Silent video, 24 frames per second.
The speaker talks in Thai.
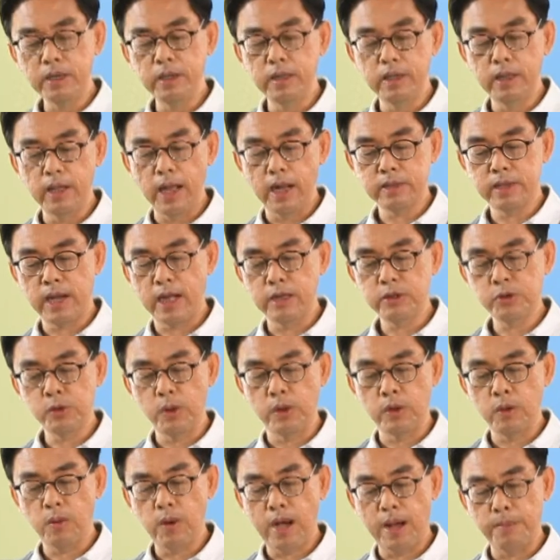คืออัตราส่
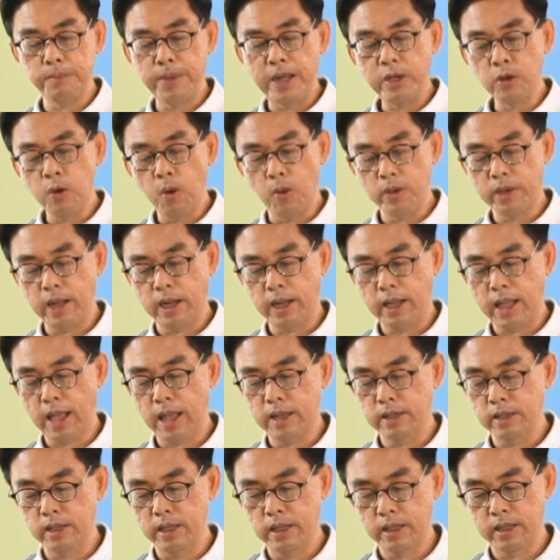วนความมั่นคงทางกา
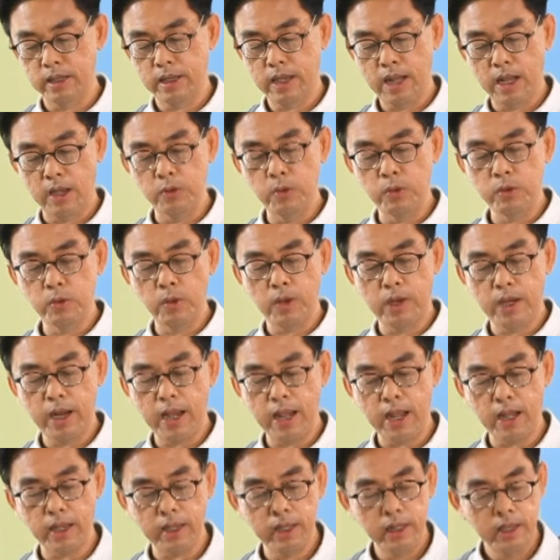รเงินดูตัวแร
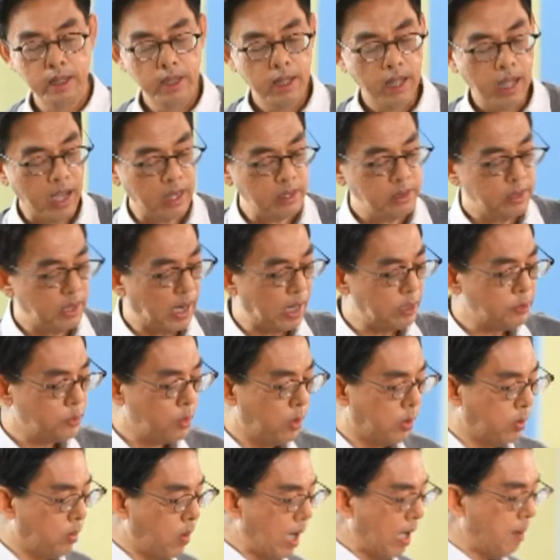กอัตราส่
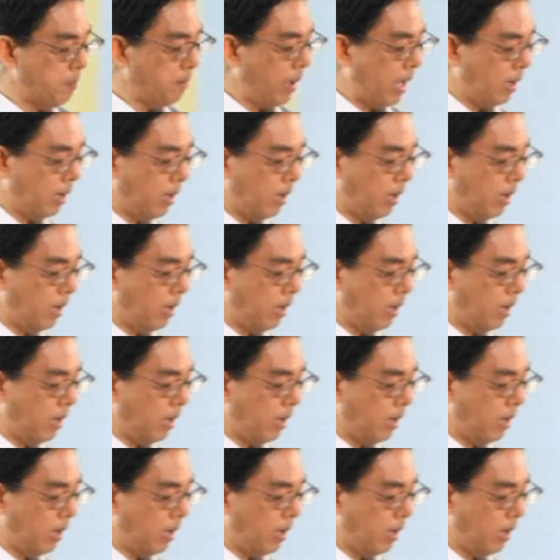วนความมั่ง